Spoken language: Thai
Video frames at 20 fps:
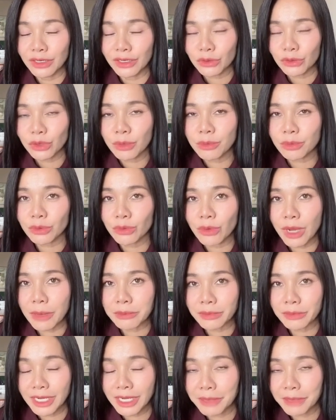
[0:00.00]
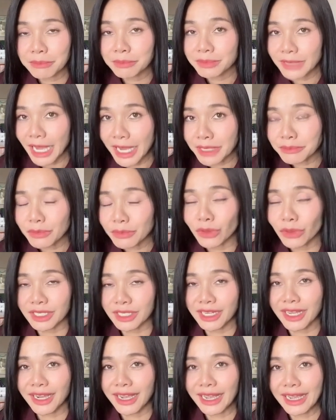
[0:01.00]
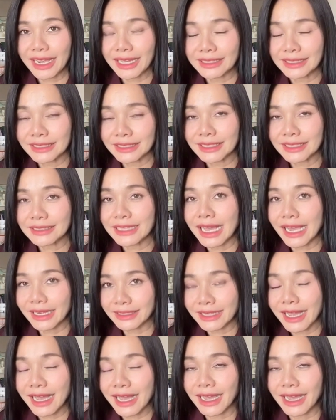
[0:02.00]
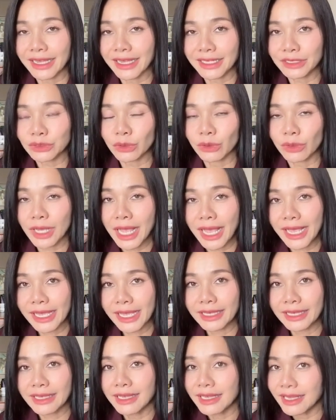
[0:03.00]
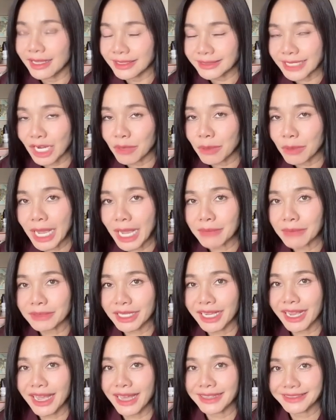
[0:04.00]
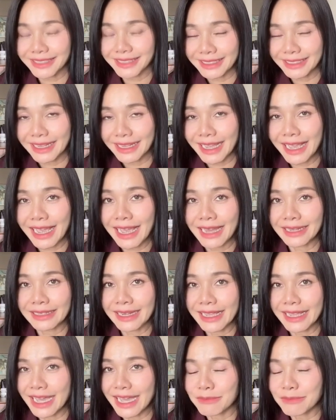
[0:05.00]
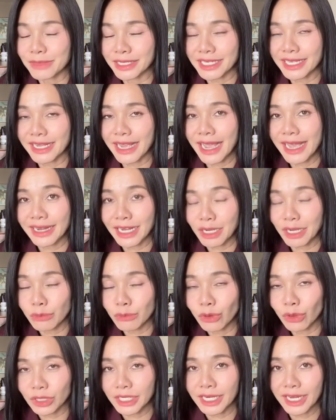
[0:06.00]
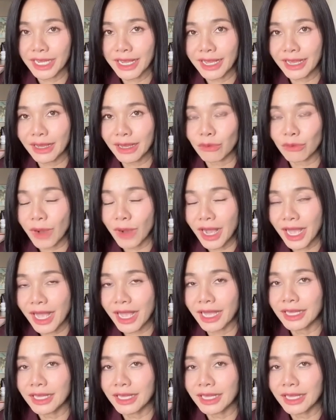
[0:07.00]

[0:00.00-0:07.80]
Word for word: รวบรวมคลิปทั้งหมดนะคะที่ต่ายถ่ายส่งให้เจ้าภาพในการจัดงานในอเมริกาทั้งหมดนะคะ ว่า